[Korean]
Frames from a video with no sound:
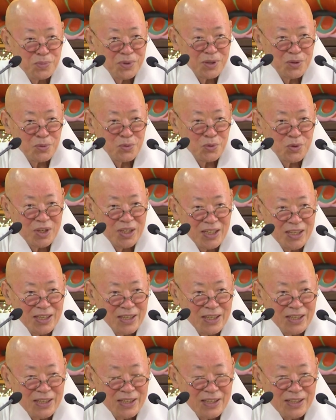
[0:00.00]
비구이
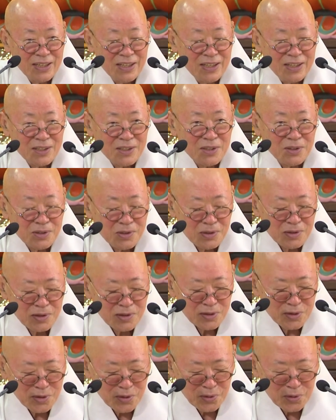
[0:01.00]

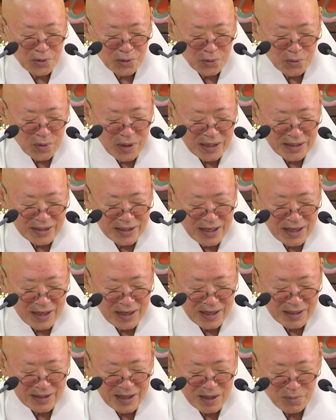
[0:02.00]
저쪽으로 또 한참
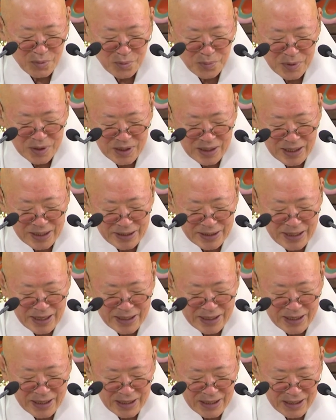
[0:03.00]
가다 보면 한
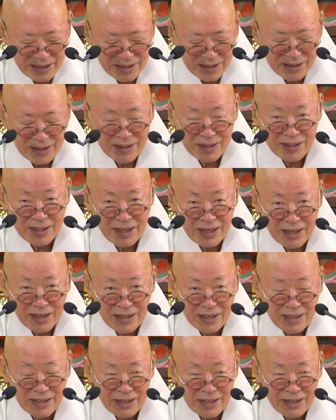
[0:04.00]
나라가 있는데